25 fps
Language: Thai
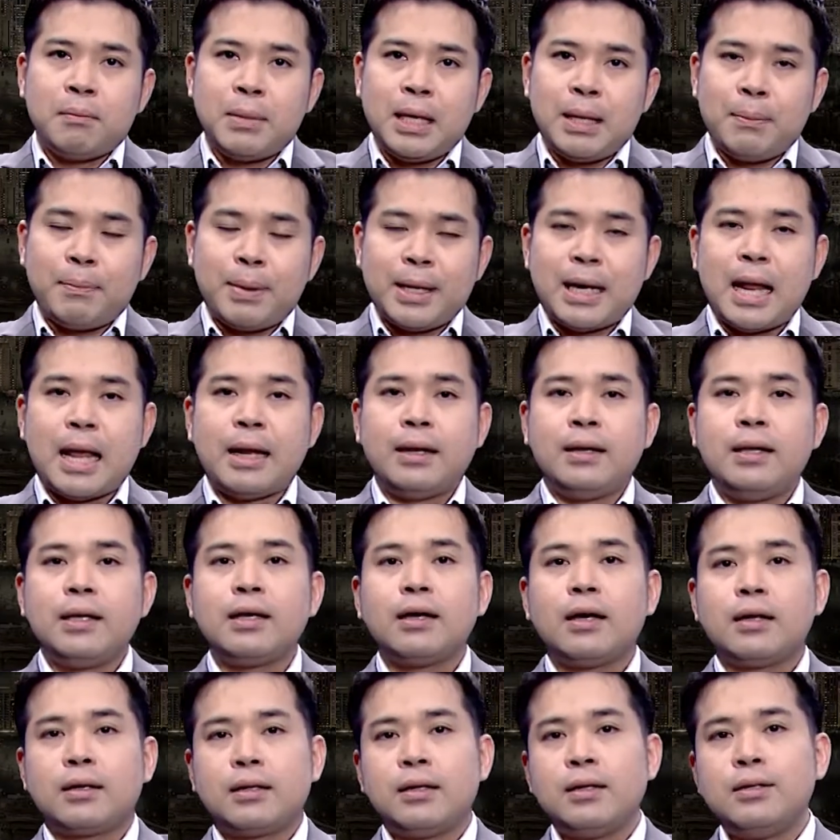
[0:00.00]
มีประเด็นที่
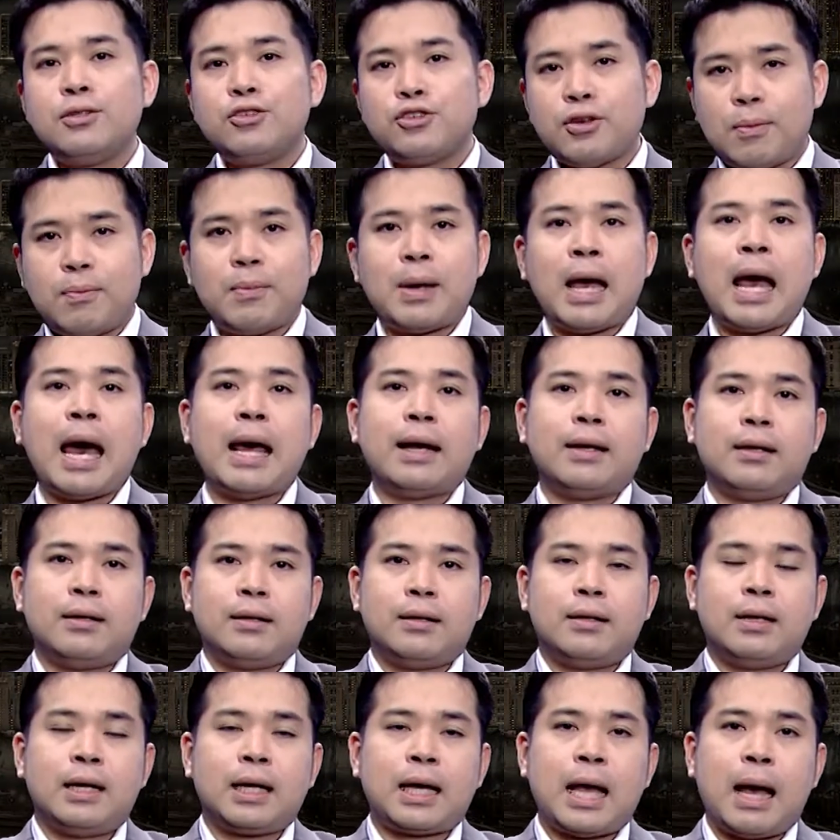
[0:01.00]
เกิดขึ้นสำคัญ
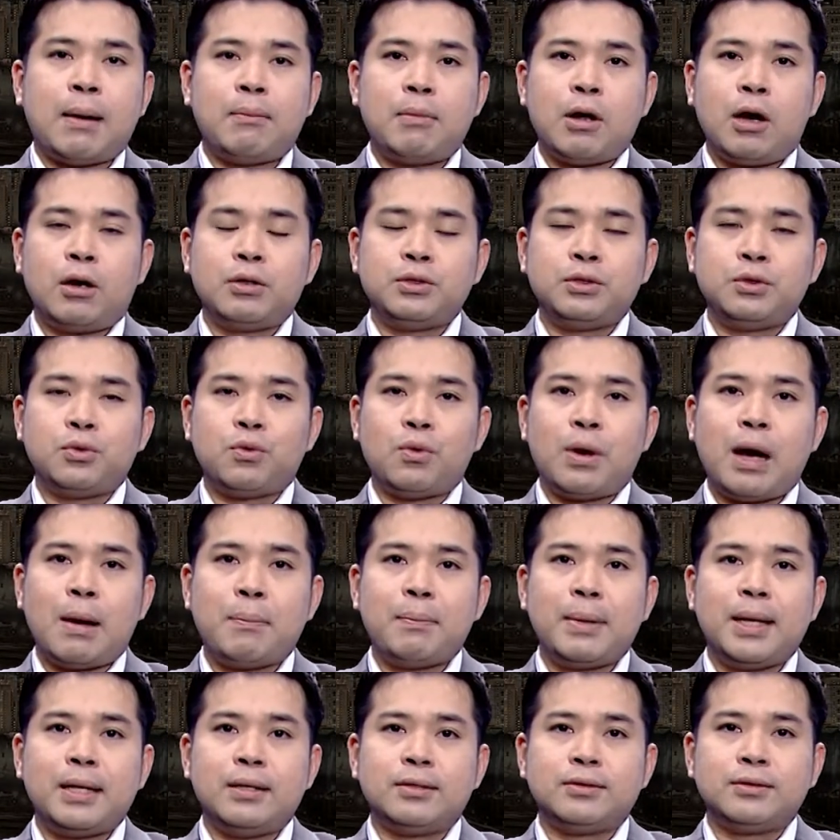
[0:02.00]
นะครับแล้วก็ถือว่า
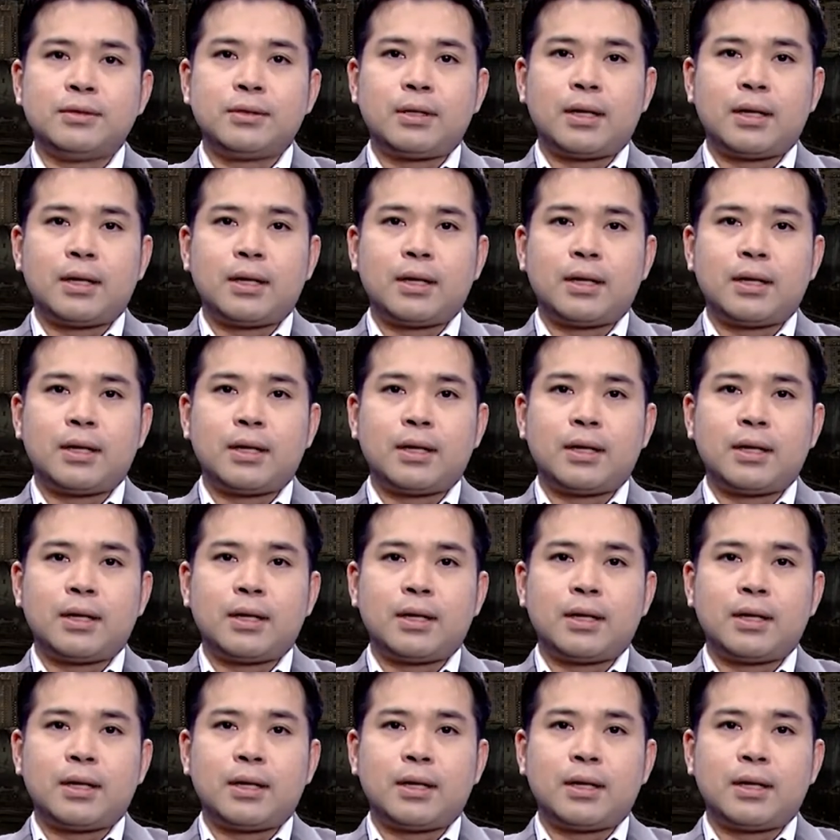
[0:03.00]
เป็น